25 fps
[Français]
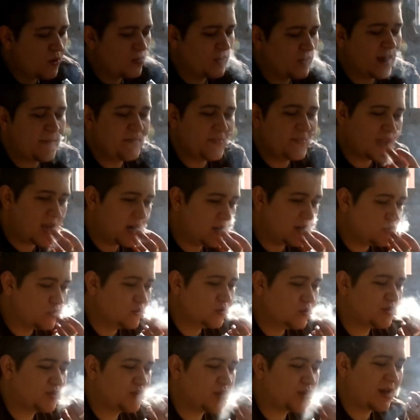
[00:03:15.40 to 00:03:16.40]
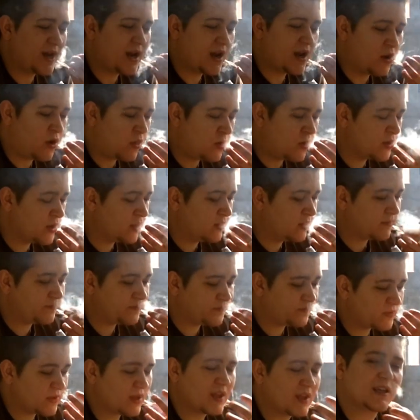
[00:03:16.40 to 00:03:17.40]
on a bien le goût sur la langue,
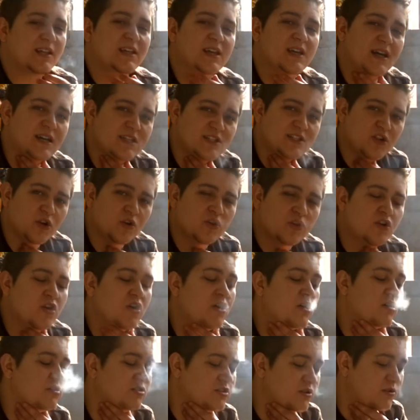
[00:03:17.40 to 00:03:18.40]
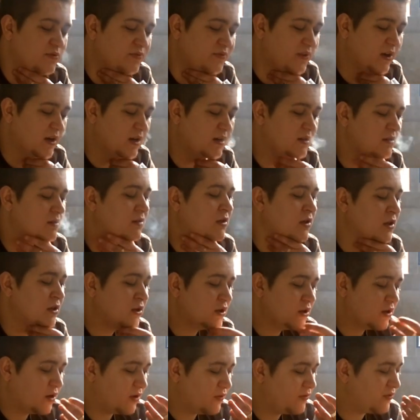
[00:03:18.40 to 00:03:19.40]
qui reste en gorge enfin,
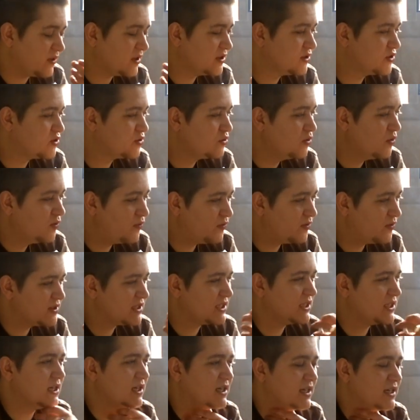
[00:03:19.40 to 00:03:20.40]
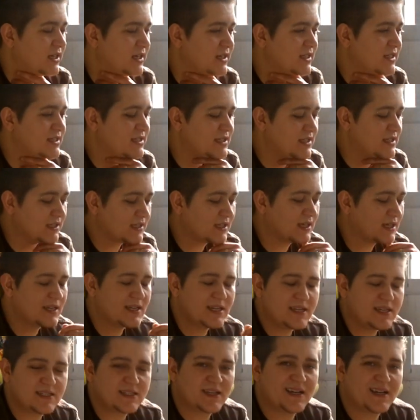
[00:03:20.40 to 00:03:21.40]
en fin de souffle. C'est
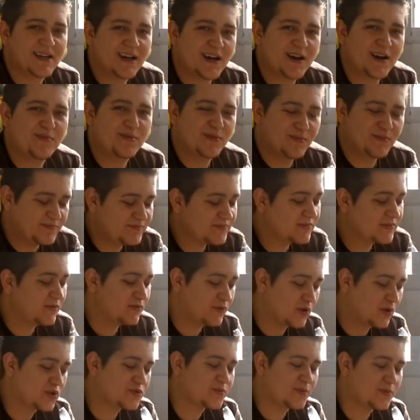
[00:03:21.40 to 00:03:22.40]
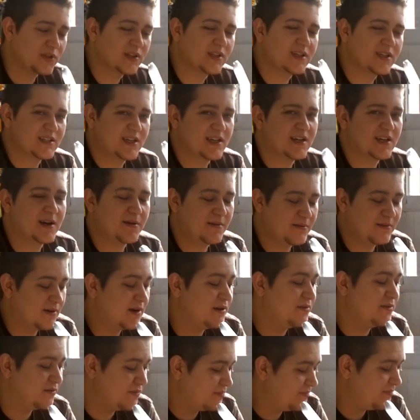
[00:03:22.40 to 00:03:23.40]
très agréable. Franchement, très agréable.
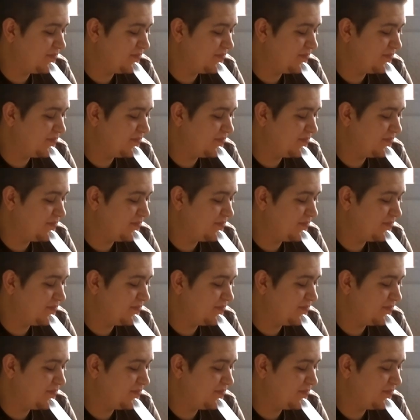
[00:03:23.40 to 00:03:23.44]
Voilà.